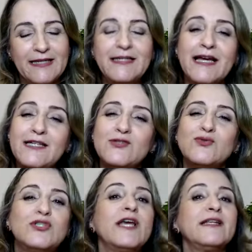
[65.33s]
E aí
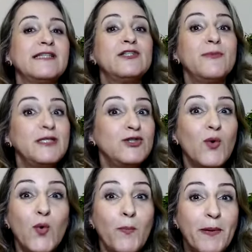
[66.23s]
isso gera sentimento de
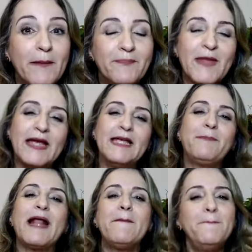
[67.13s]
culpa. E
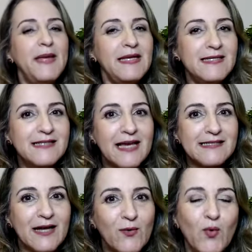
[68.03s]
para amenizar
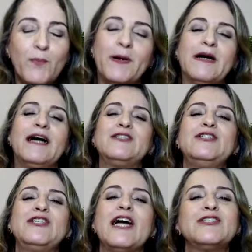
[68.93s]
essa culpa, a
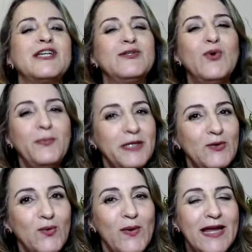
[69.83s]
gente acha que
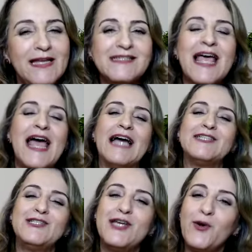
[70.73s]
dormindo com eles, a
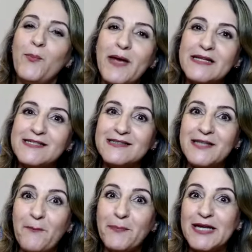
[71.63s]
gente recupera esse
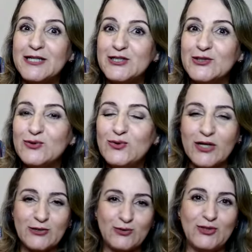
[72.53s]
tempo perdido
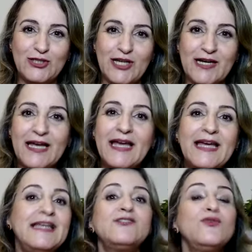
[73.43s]
durante o dia.
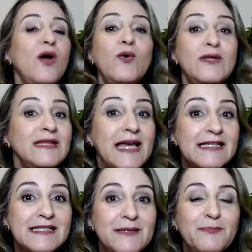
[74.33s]
Isso não
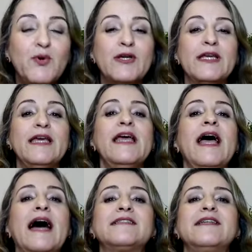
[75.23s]
acontece porque
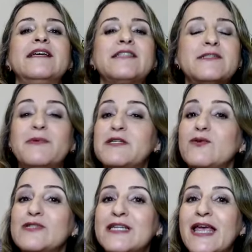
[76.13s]
as crianças
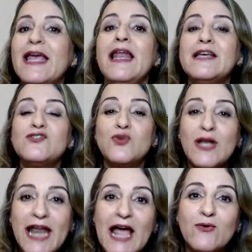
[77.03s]
precisam se
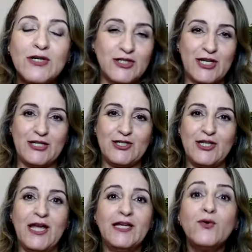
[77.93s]
relacionar com a
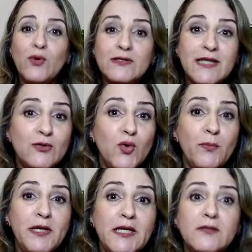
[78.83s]
gente. Enquanto está
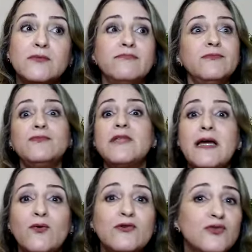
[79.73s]
dormindo, não
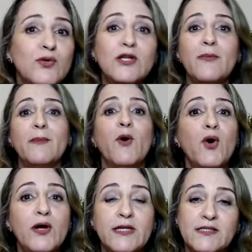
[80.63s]
está construindo
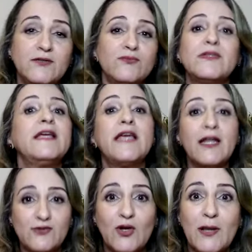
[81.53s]
memórias, não tem
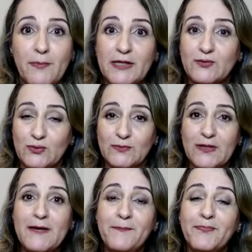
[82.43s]
relacionamento,
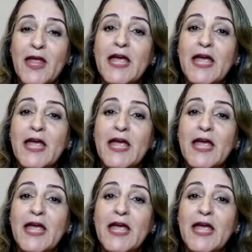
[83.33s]
né?